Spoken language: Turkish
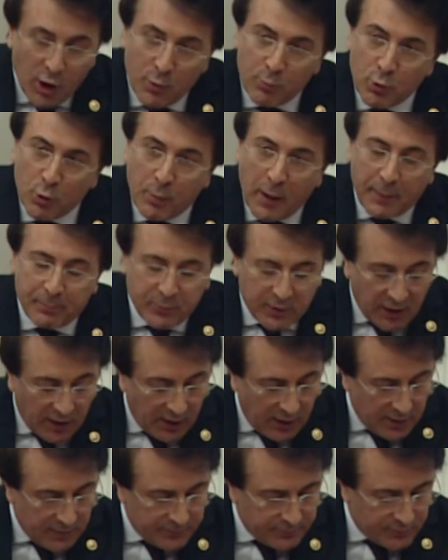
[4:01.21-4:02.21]
Bu
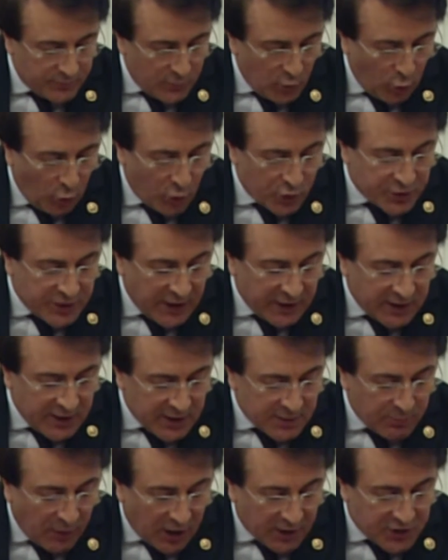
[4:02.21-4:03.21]
bapta
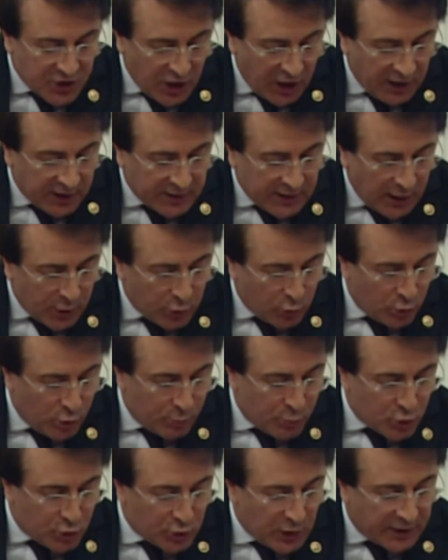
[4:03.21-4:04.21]
18 Mart Şehitler
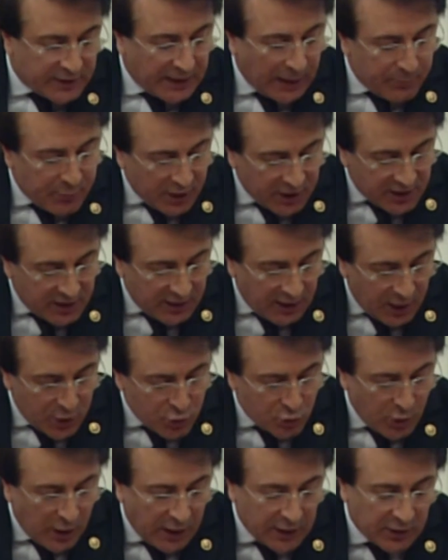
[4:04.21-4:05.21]
Günümüzü de tebrik ile,
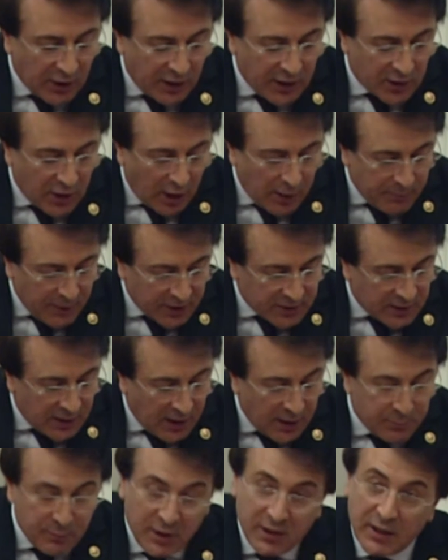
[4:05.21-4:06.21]
şühedayı
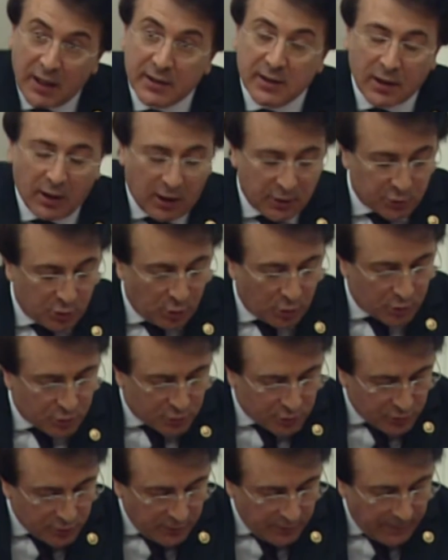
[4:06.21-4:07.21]
rahmetle, minnetle anıyoruz.
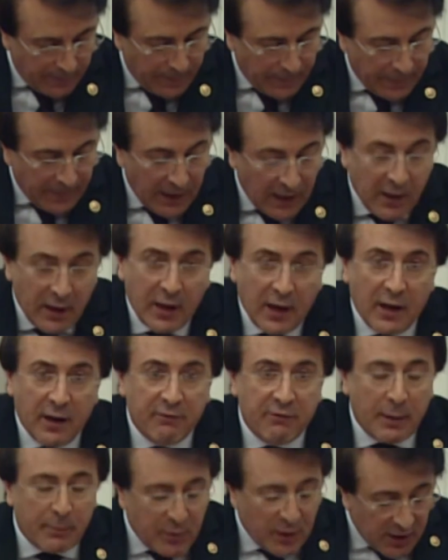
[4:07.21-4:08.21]

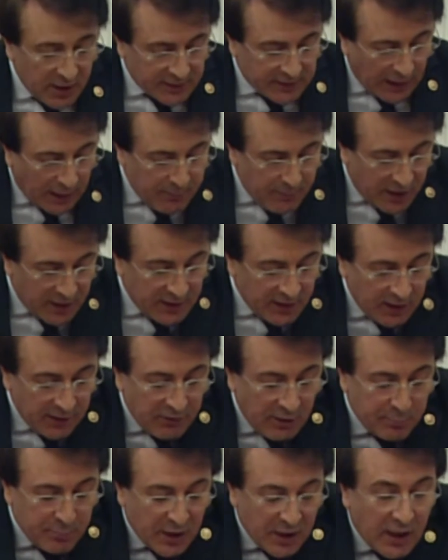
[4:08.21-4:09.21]
Ve bir temenni
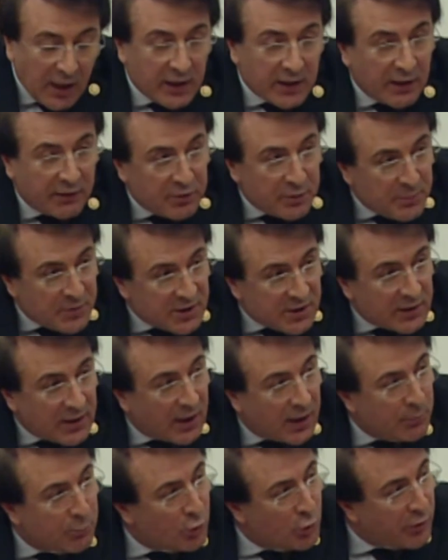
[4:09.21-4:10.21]
ve bir hedefimizi
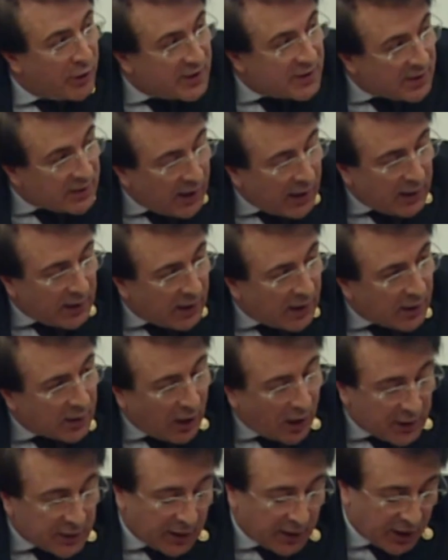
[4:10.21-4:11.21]
de bu vesileyle
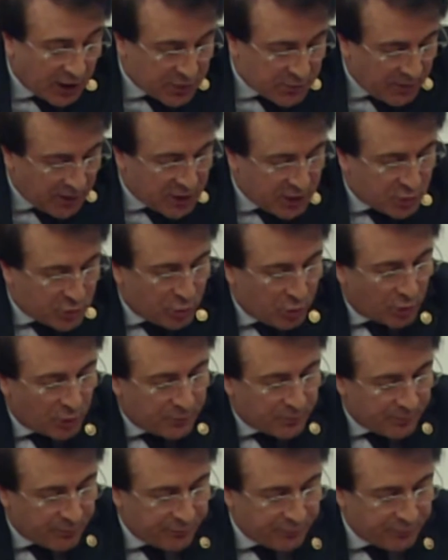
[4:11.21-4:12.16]
kayda geçmek istiyorum.''